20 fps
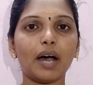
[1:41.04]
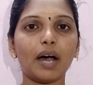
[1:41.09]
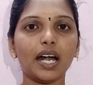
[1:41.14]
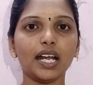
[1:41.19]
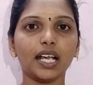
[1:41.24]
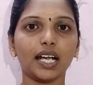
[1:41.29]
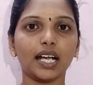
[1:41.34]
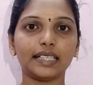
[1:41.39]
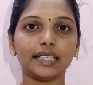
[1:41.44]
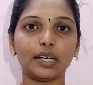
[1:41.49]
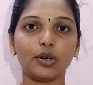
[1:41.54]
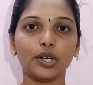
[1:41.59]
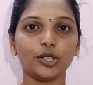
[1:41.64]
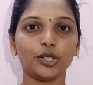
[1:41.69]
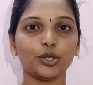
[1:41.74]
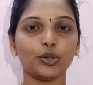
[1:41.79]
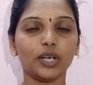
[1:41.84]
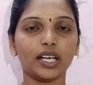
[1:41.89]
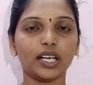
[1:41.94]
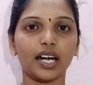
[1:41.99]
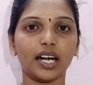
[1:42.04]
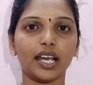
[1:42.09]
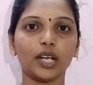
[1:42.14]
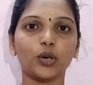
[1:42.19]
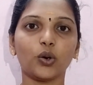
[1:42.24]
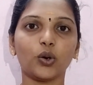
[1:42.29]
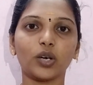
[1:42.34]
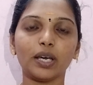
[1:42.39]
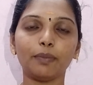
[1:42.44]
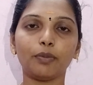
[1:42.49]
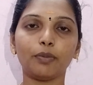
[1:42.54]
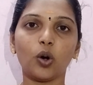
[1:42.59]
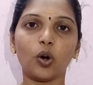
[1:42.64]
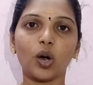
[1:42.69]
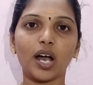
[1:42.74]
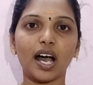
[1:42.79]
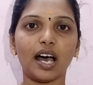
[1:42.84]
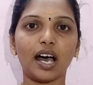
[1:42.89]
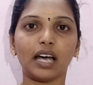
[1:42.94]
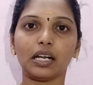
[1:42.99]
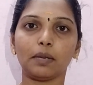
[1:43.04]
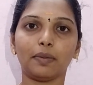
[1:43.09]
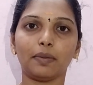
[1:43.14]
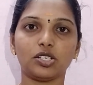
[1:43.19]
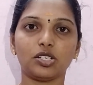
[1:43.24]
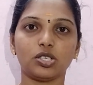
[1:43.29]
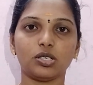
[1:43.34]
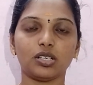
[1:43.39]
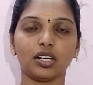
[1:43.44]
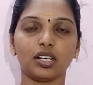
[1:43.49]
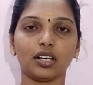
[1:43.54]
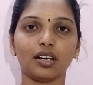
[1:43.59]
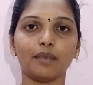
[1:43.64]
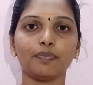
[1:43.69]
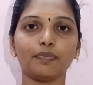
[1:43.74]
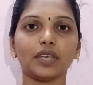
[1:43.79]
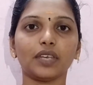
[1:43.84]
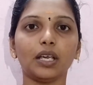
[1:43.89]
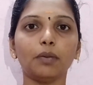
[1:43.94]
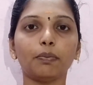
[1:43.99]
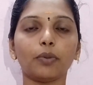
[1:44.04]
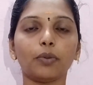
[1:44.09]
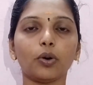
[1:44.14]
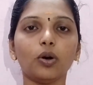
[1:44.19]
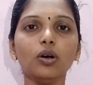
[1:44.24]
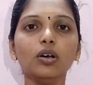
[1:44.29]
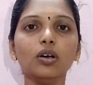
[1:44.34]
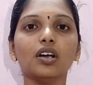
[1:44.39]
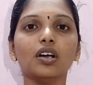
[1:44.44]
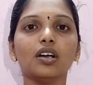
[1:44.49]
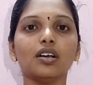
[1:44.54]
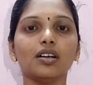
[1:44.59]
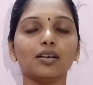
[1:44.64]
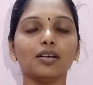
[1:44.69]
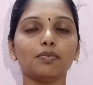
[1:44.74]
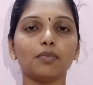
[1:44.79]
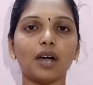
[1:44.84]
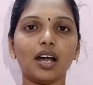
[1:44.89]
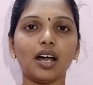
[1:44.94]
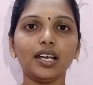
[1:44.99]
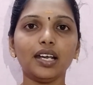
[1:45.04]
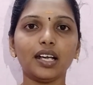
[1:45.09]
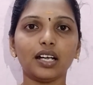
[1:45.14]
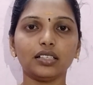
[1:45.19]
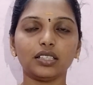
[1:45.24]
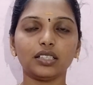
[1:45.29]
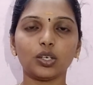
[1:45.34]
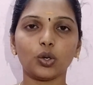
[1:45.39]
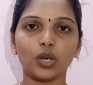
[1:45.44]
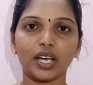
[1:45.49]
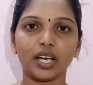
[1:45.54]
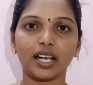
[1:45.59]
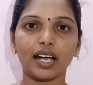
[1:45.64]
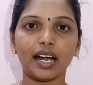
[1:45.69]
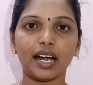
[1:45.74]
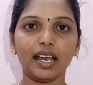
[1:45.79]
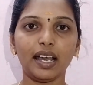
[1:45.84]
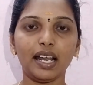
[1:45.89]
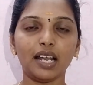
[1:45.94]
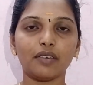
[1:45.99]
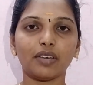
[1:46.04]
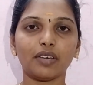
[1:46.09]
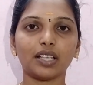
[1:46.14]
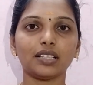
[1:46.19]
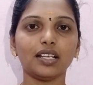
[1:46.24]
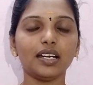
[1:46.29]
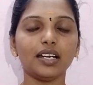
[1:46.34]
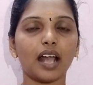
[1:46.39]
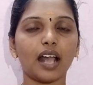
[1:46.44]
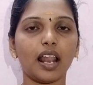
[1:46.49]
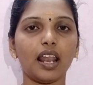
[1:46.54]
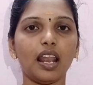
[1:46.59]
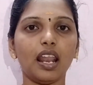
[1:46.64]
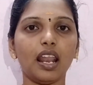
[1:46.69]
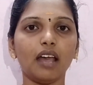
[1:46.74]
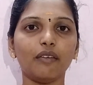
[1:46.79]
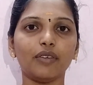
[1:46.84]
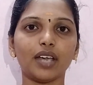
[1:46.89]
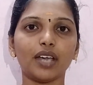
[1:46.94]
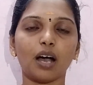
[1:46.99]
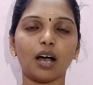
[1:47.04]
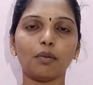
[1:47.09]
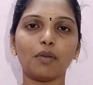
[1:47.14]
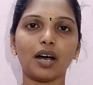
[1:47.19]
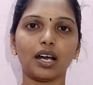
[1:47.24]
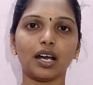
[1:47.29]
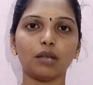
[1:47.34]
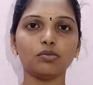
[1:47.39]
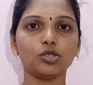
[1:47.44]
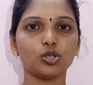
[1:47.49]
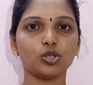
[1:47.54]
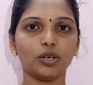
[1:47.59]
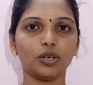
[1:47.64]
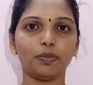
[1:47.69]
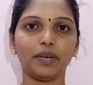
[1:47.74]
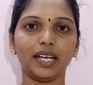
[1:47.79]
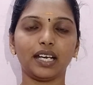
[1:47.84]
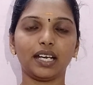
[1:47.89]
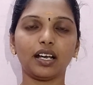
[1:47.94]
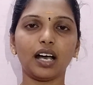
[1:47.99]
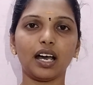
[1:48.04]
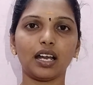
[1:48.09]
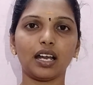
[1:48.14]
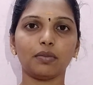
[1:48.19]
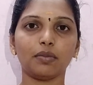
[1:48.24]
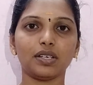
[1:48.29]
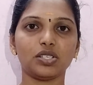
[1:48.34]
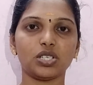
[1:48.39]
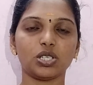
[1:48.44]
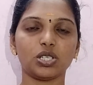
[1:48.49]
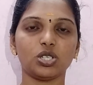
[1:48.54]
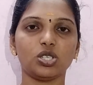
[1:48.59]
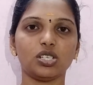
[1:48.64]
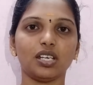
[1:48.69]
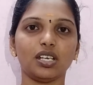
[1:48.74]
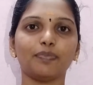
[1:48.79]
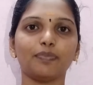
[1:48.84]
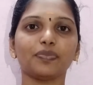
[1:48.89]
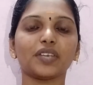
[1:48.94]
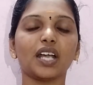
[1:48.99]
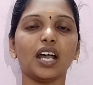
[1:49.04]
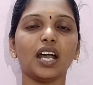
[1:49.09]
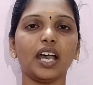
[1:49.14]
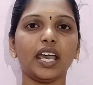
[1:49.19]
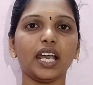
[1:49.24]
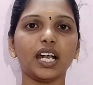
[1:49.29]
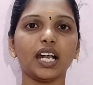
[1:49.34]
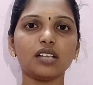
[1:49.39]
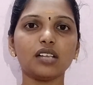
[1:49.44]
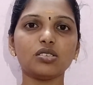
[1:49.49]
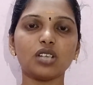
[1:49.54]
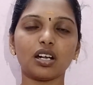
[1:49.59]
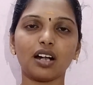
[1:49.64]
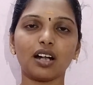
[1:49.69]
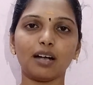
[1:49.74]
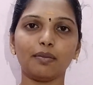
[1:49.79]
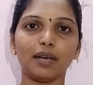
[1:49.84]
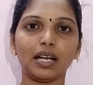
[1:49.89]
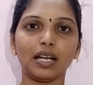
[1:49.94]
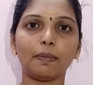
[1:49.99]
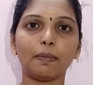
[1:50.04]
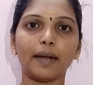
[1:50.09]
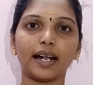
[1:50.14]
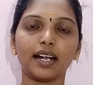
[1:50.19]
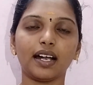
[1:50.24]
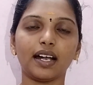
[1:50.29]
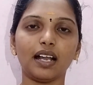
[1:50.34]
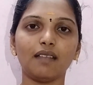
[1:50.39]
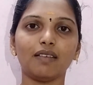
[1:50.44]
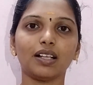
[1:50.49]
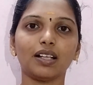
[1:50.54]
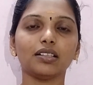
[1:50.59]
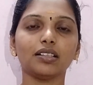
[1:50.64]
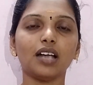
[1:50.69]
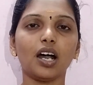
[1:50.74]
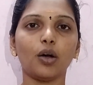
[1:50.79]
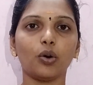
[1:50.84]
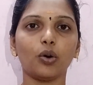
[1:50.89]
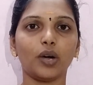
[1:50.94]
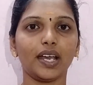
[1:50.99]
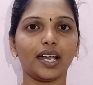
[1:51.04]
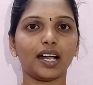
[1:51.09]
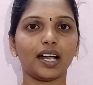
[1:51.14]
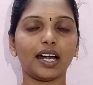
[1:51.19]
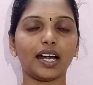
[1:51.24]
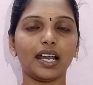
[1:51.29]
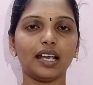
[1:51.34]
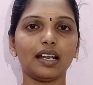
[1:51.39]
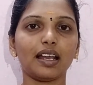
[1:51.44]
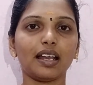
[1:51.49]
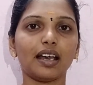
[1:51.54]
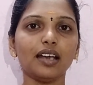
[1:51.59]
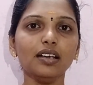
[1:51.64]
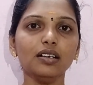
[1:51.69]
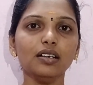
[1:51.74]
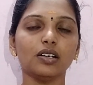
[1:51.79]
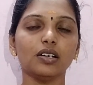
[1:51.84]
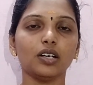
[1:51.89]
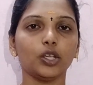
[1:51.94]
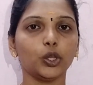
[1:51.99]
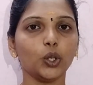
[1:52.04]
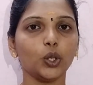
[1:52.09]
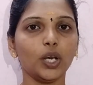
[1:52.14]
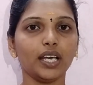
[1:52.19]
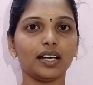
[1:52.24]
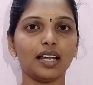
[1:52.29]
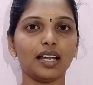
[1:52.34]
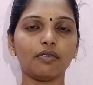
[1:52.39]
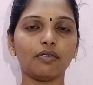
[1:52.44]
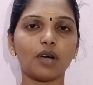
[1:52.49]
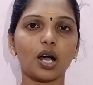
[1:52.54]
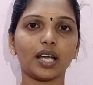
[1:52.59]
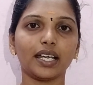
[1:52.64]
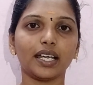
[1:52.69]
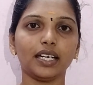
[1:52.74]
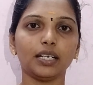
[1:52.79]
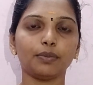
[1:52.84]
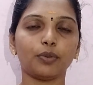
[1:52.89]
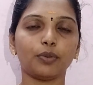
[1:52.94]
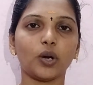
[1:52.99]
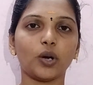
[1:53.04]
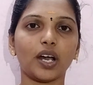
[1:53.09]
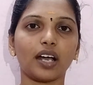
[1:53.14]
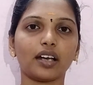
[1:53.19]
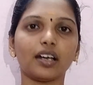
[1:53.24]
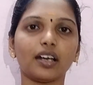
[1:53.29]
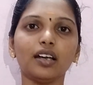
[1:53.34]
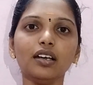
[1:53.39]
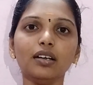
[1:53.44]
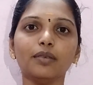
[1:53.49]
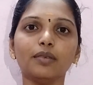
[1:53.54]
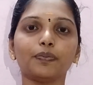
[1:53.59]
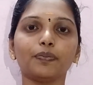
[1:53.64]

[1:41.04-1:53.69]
மாணிக்கத்தினுடைய துணிக்கடையை நோக்கி போக ஆரம்பிச்சிட்டாங்க இப்போது மாணிக்கத்தினுடைய கடையில் வந்து நல்ல வியாபாரம் சூடுபிடிக்க ஆரம்பிச்சிருச்சு எக்கச்சக்கமான மக்கள் வந்து அவருடைய கடையில் துணிகளை வாங்கிட்டு போனாங்க